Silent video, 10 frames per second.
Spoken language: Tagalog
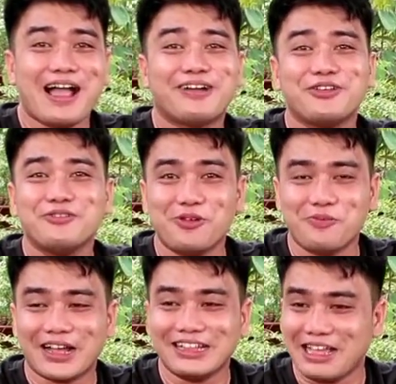pagod mo
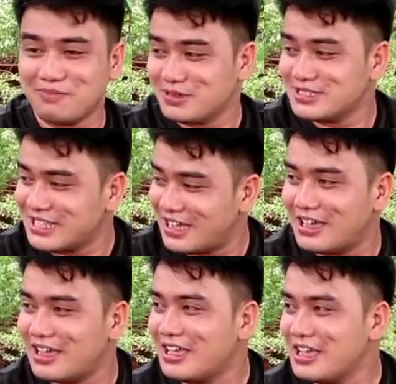pagkatapos ng
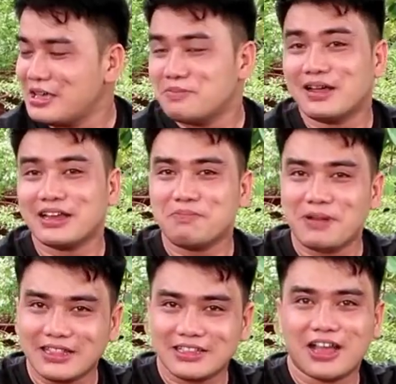uh,
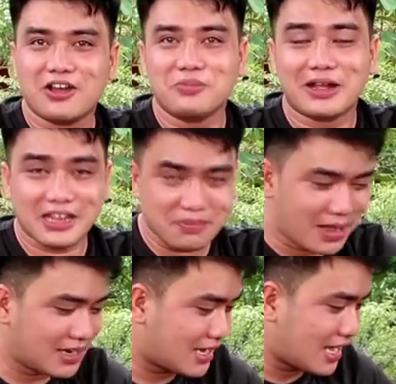mag-replant ka or
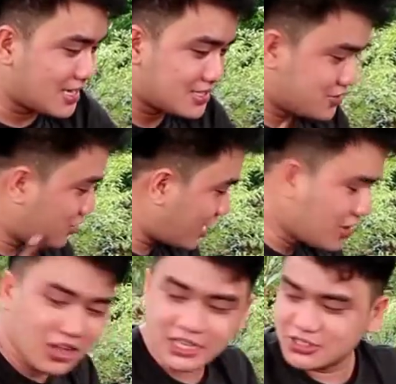mag-rebag ka. So,
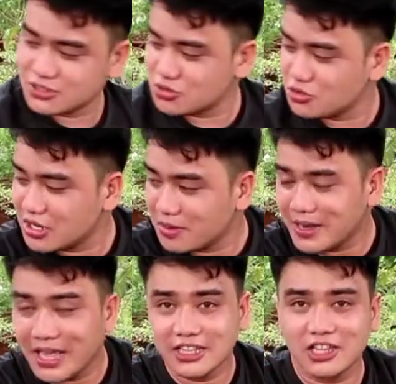ngayon, isusunod na
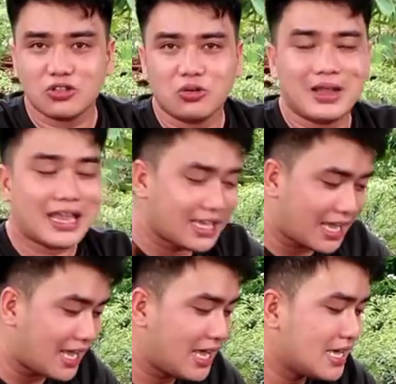naman natin tong
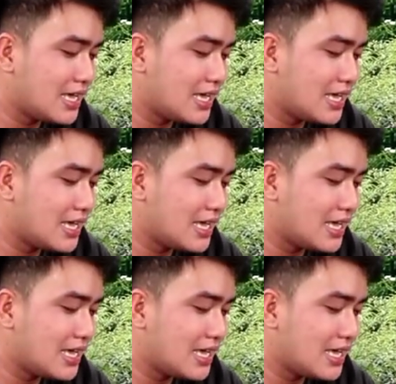malaki.